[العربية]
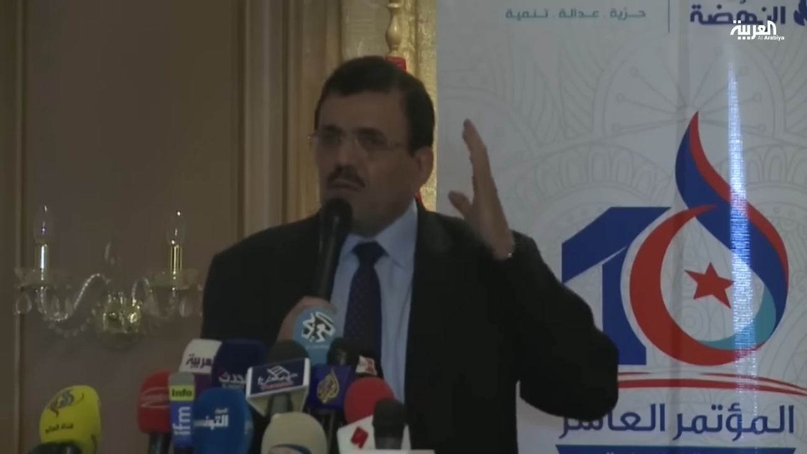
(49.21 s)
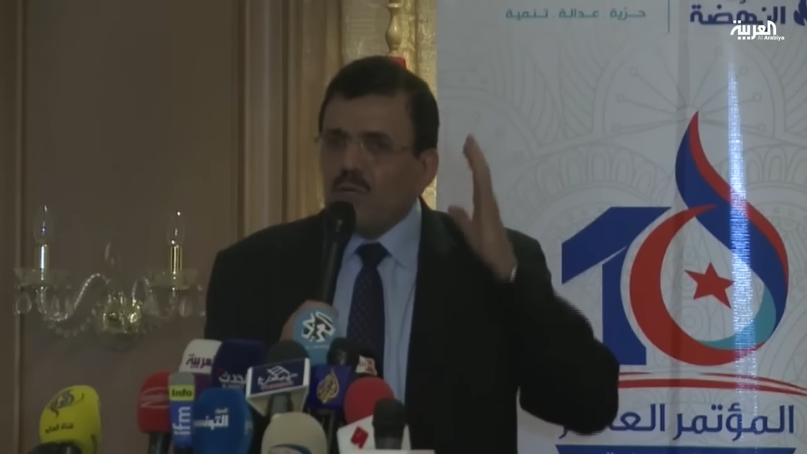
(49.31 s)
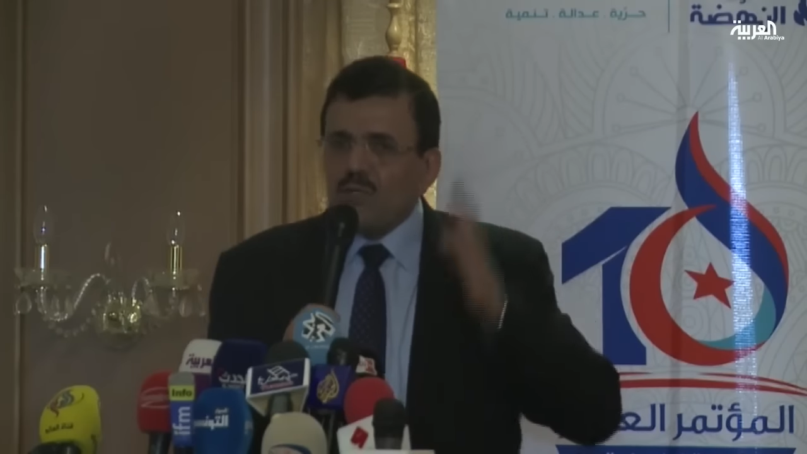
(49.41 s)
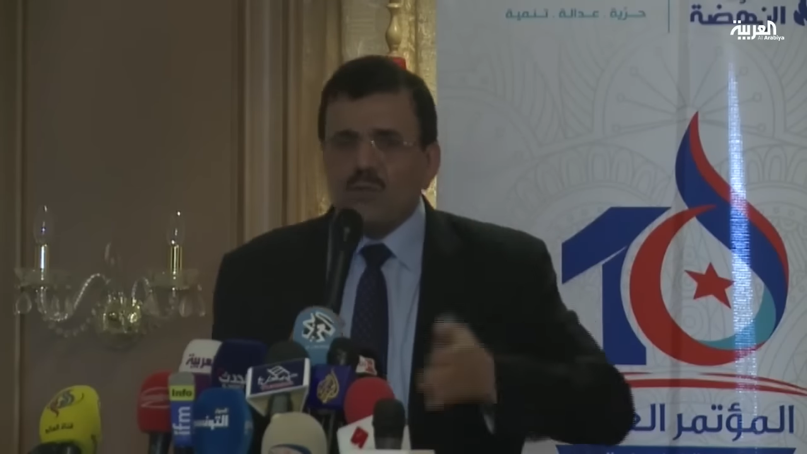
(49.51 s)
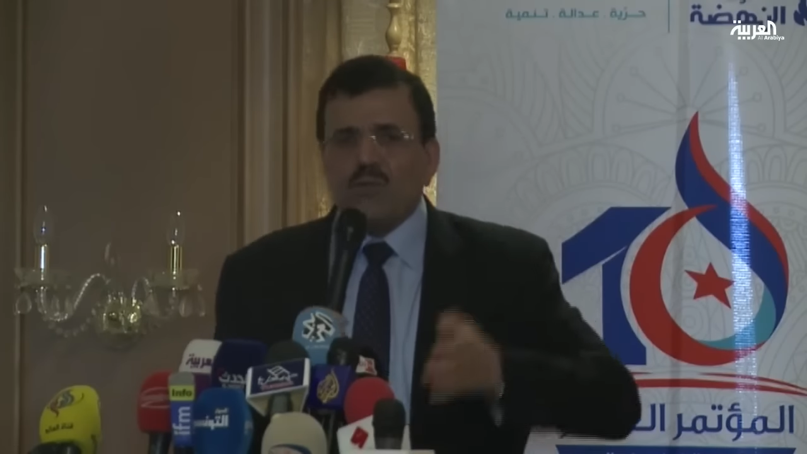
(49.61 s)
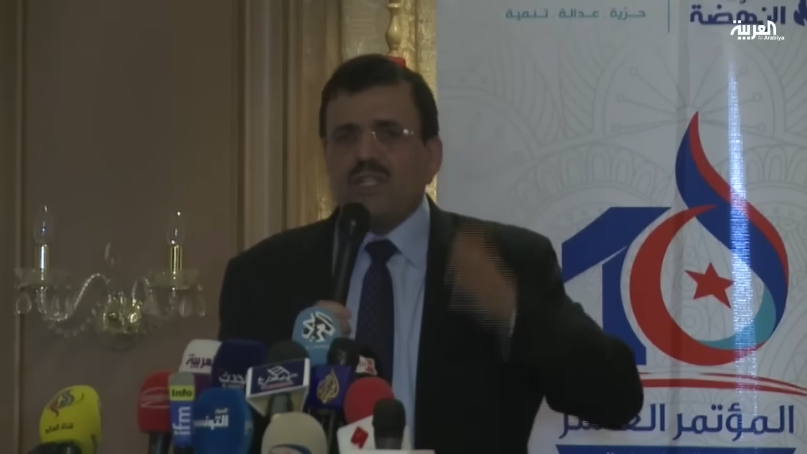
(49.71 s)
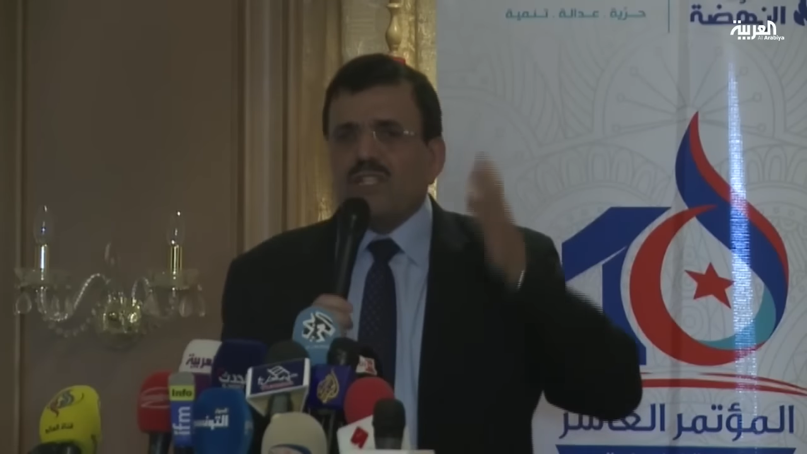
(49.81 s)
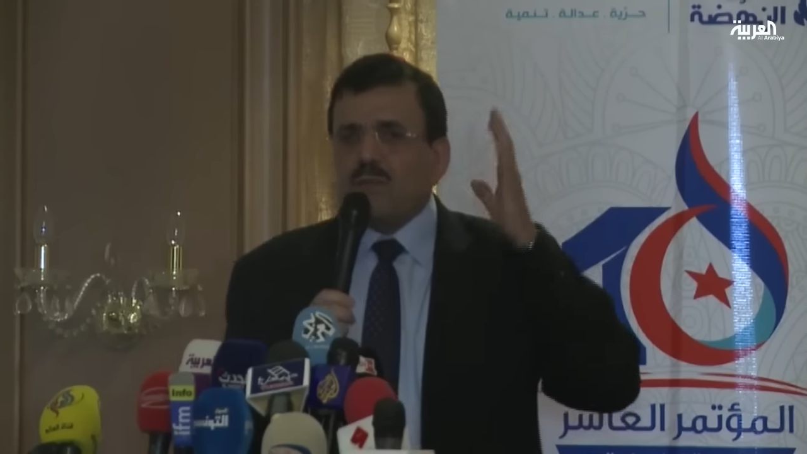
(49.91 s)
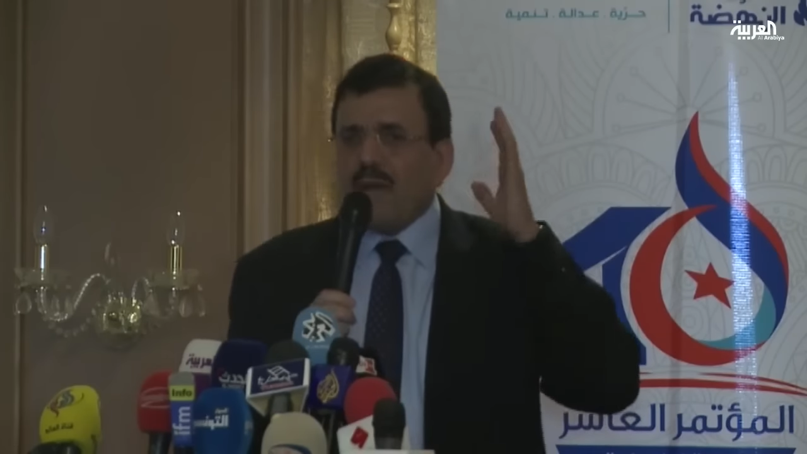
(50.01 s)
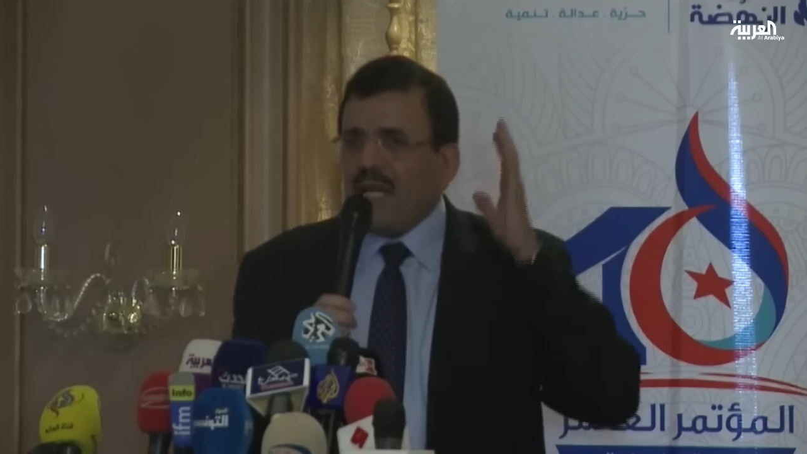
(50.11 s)
والشؤون
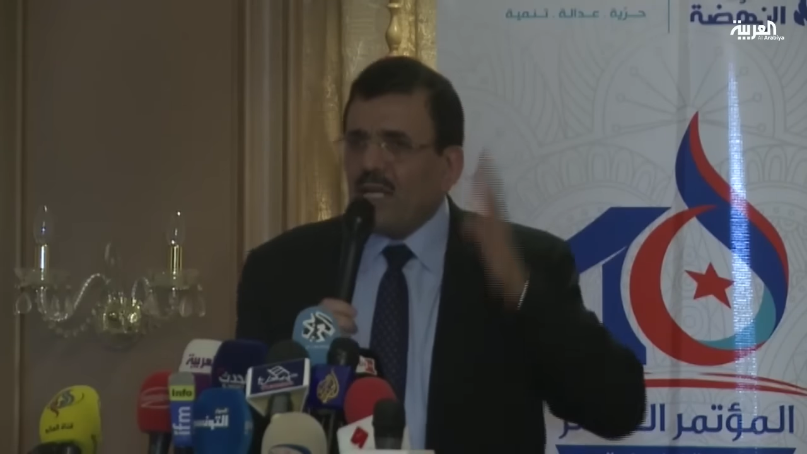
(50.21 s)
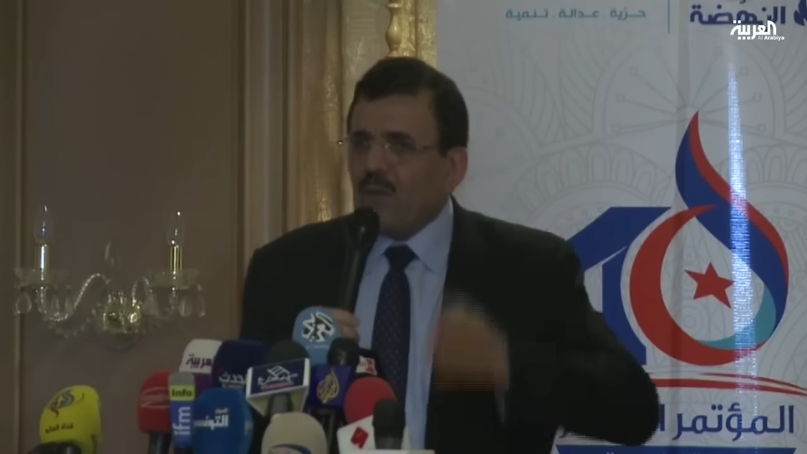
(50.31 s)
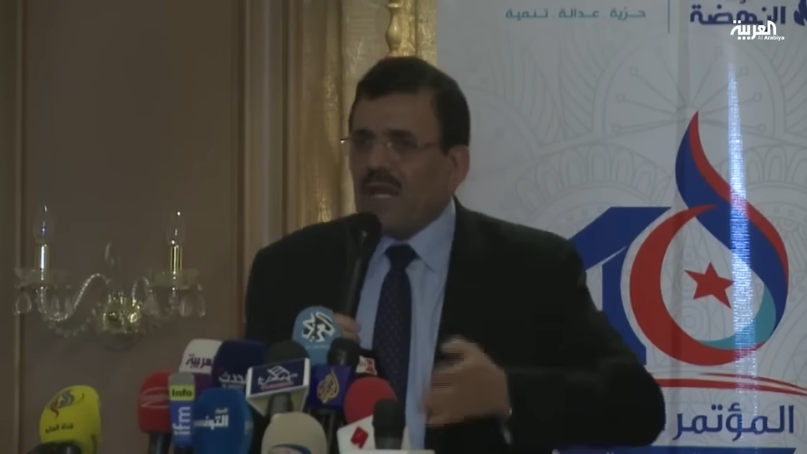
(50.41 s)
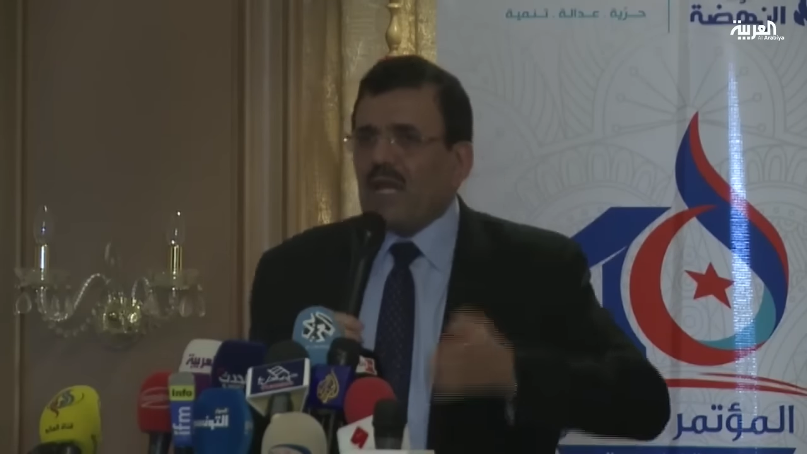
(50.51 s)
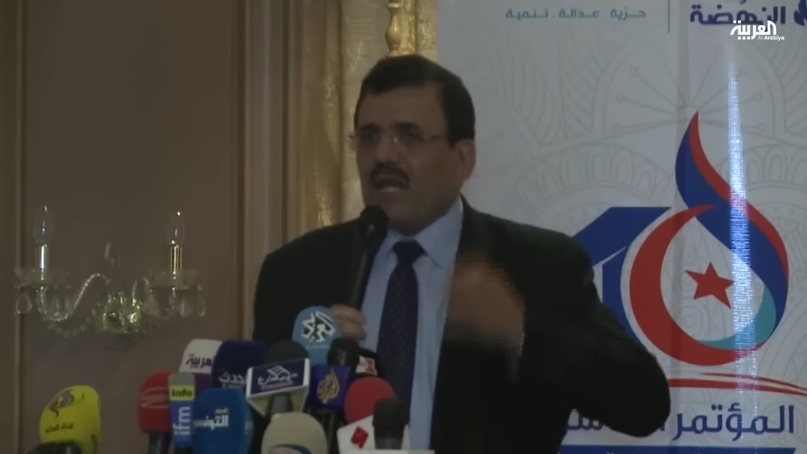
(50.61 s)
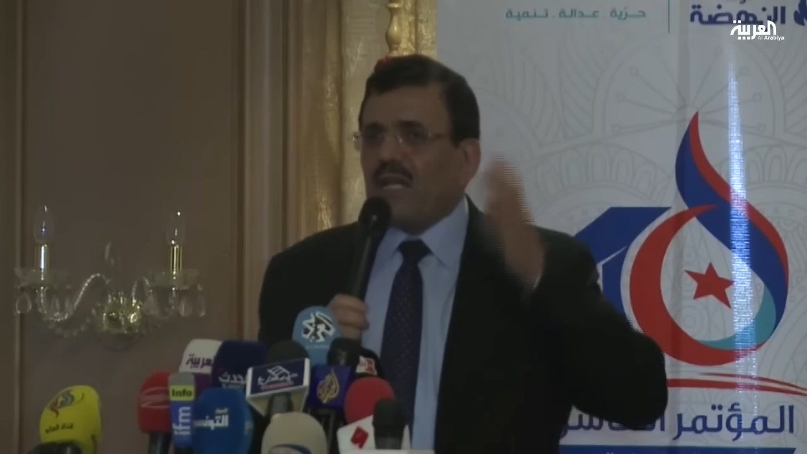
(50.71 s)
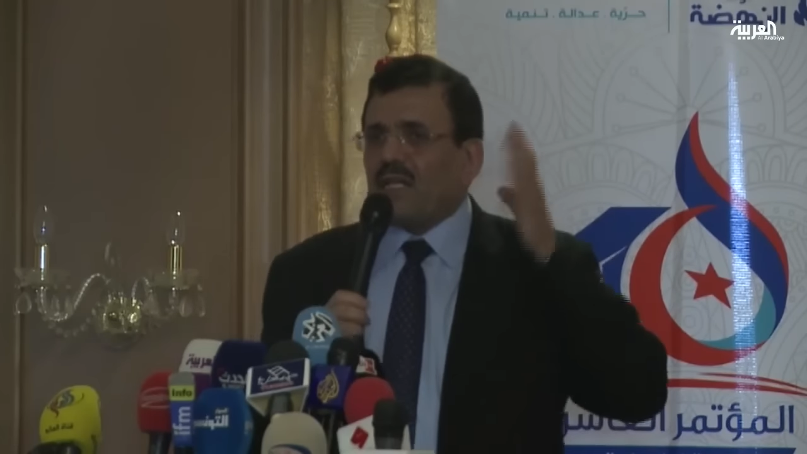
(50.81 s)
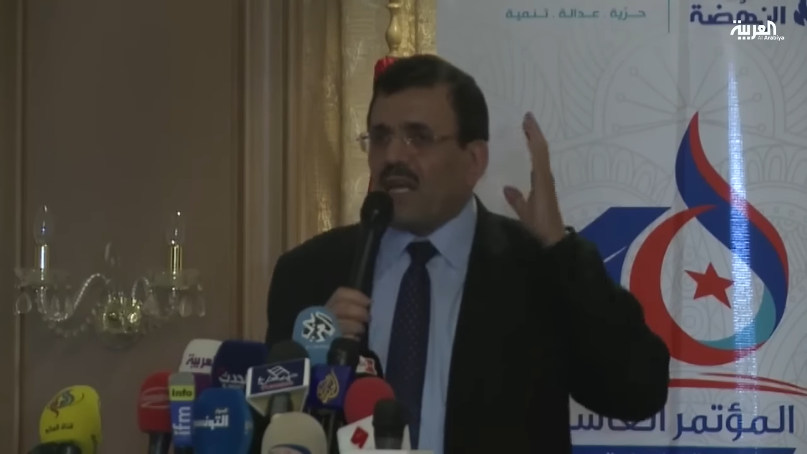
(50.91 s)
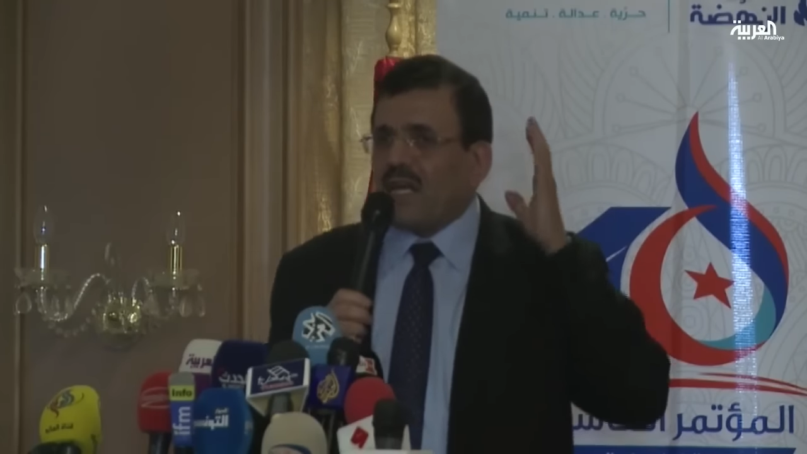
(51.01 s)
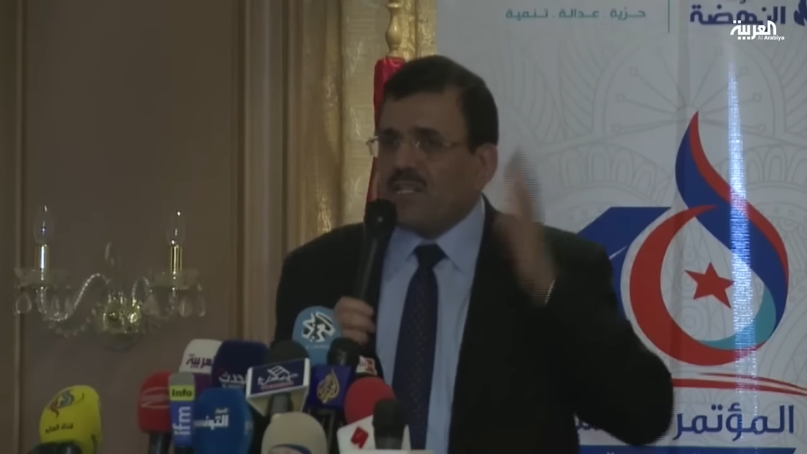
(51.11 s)
الاجتماعية
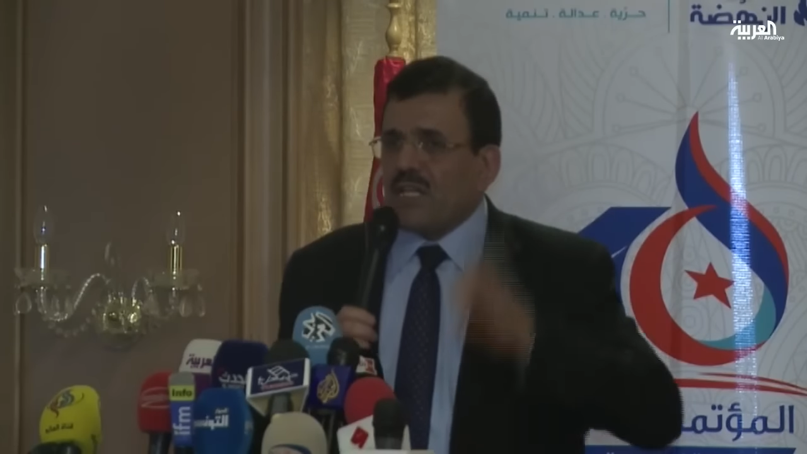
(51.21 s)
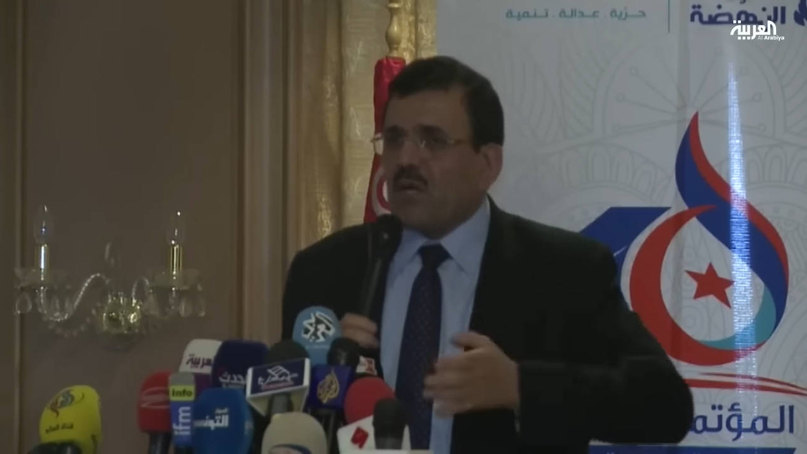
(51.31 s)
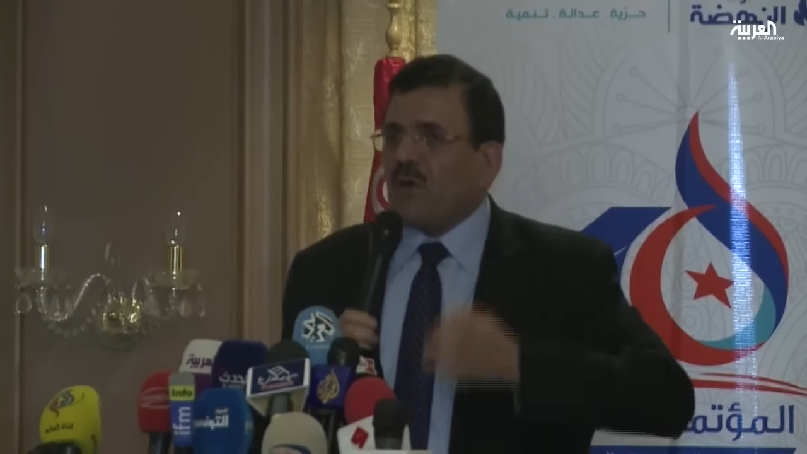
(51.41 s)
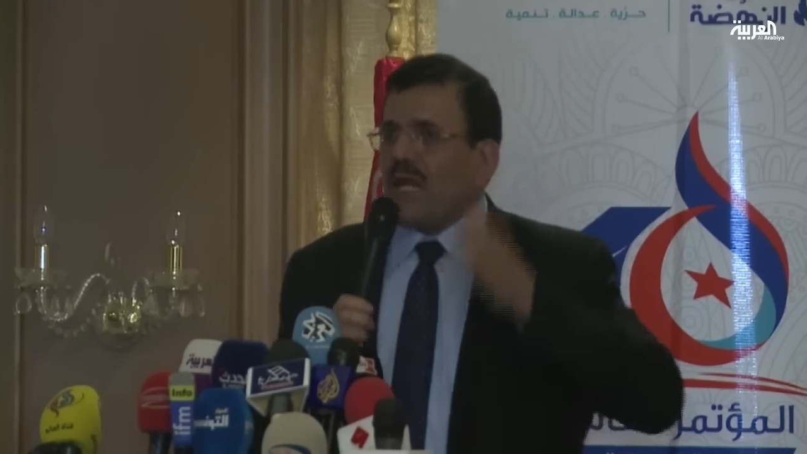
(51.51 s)
والعلاقات الخارجية